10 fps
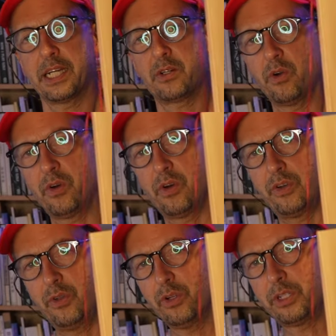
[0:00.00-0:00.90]
この
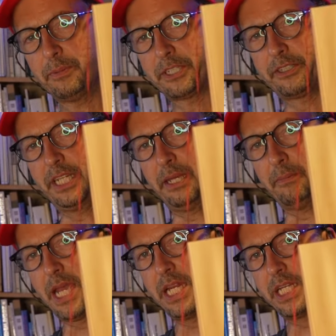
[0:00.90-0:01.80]
ノートブックに
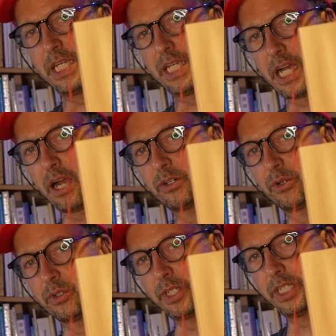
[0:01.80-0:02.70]
毎日書くこと